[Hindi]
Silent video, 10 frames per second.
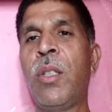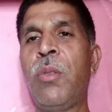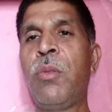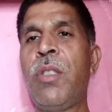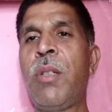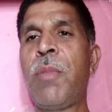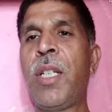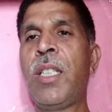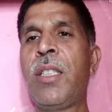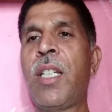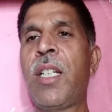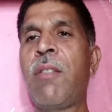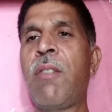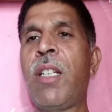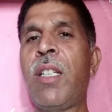तुझे मेहनत करने
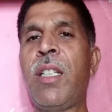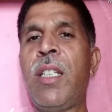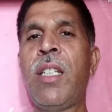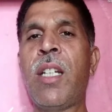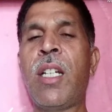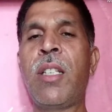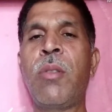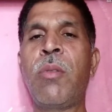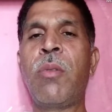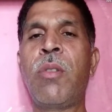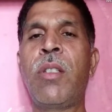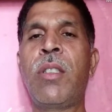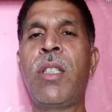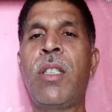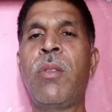वाले इन हाथों
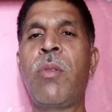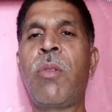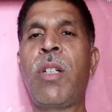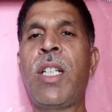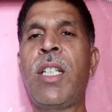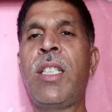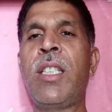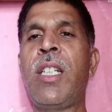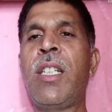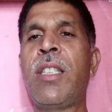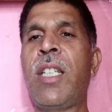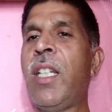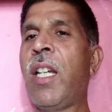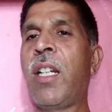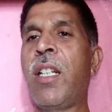तक को कटाने के लिए
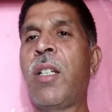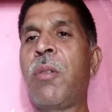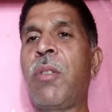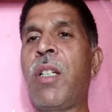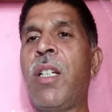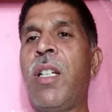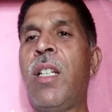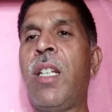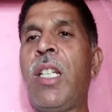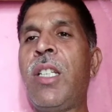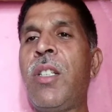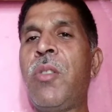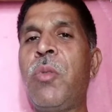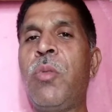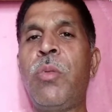तैयार रहना होगा लेकिन
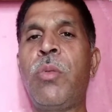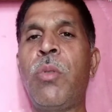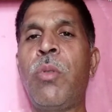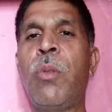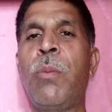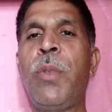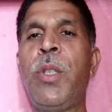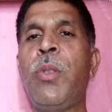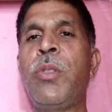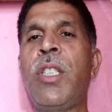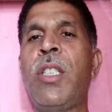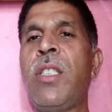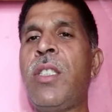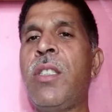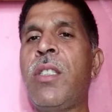तू तो पीढ़ियों से
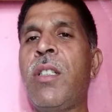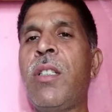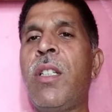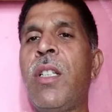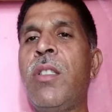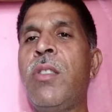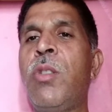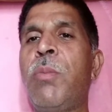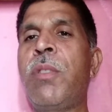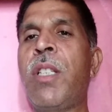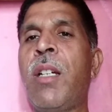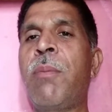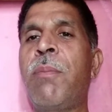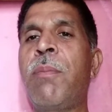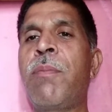इसी तरह
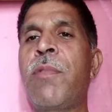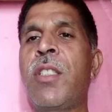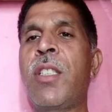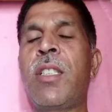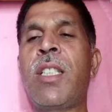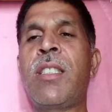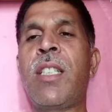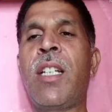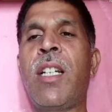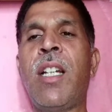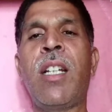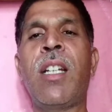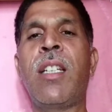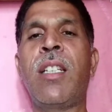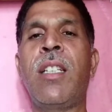चुपचाप सहता चला आ
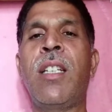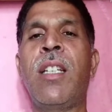रहा है